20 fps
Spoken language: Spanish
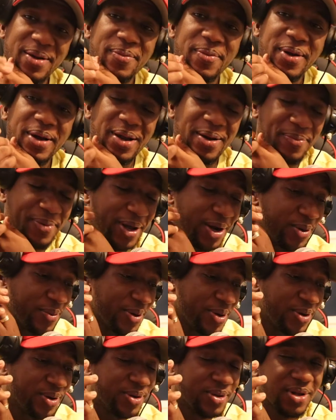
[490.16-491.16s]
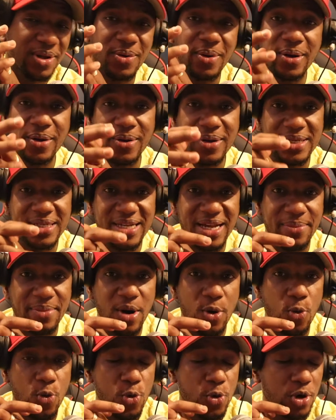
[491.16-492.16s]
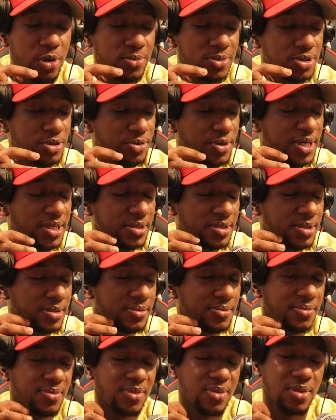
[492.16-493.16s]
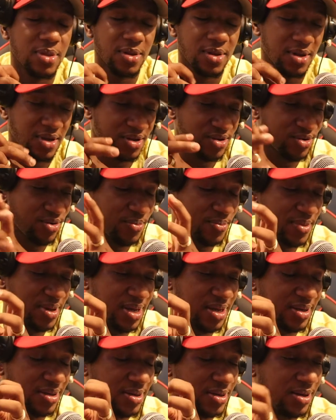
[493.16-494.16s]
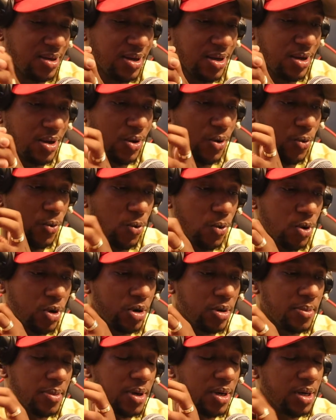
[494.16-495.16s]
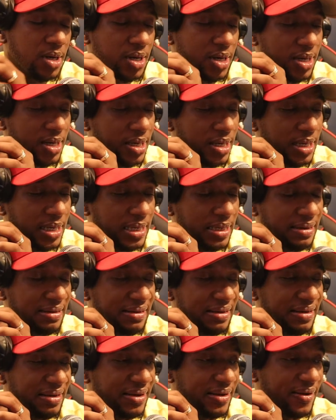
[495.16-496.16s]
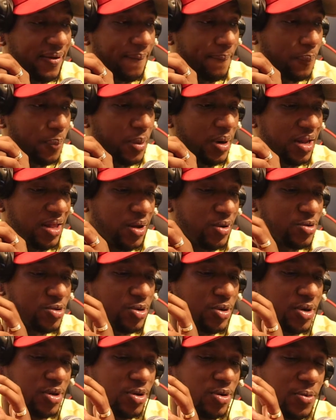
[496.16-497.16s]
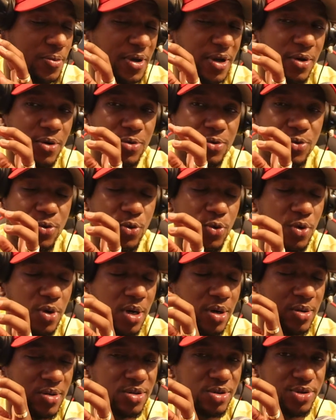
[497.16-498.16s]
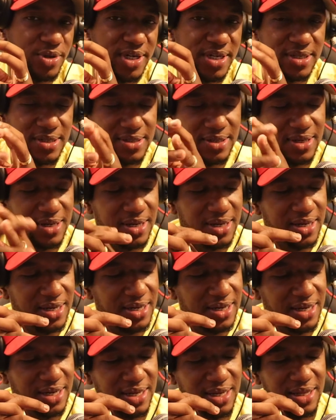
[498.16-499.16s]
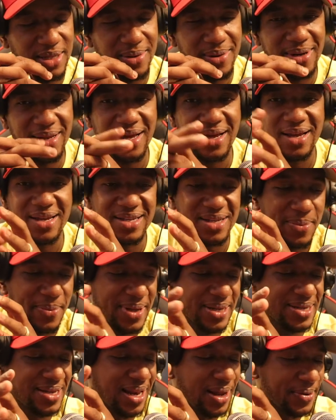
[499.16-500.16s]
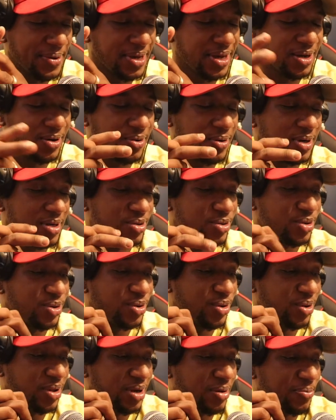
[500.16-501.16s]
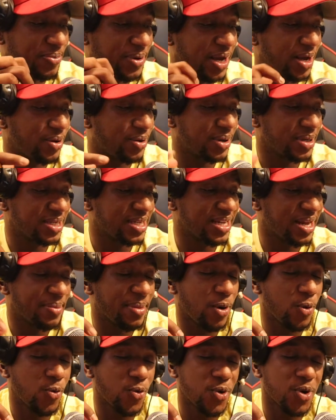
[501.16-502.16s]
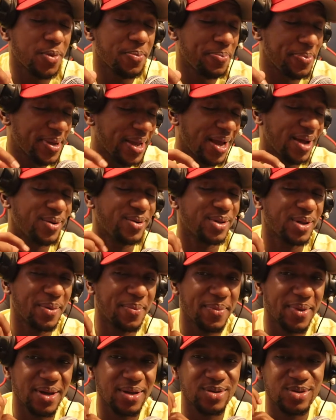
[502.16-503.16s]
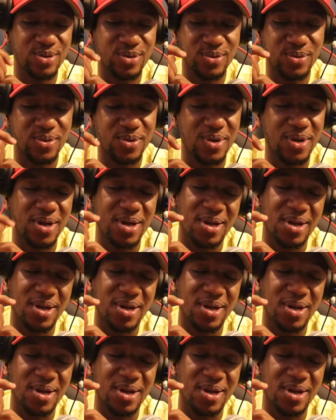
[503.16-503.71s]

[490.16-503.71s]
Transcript: en el, piano mío yo tengo algo que se llama warm strings, que son bien warm y le da un sonido bien oscuro a los strings. Y de verdad que se mezcla bien con el sonido del piano, que se llama warm piano también. su